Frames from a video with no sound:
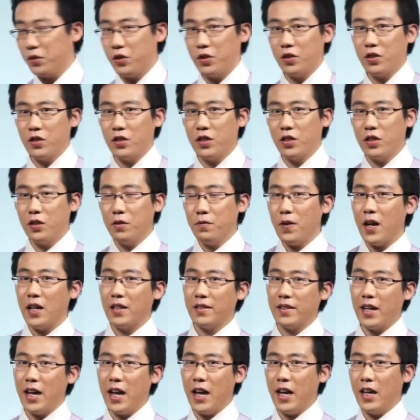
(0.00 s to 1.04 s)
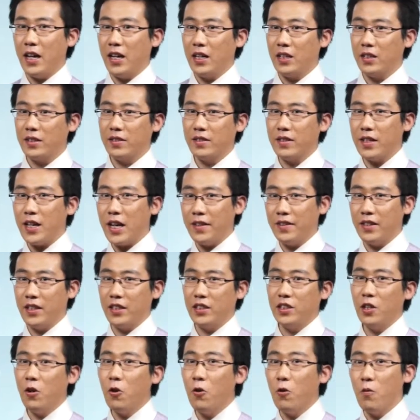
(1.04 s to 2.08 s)
只能放在 t h a n 的
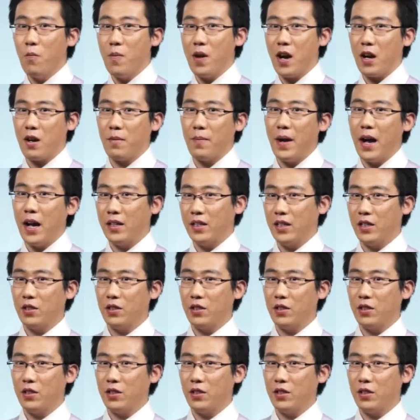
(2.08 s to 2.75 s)
右边吧？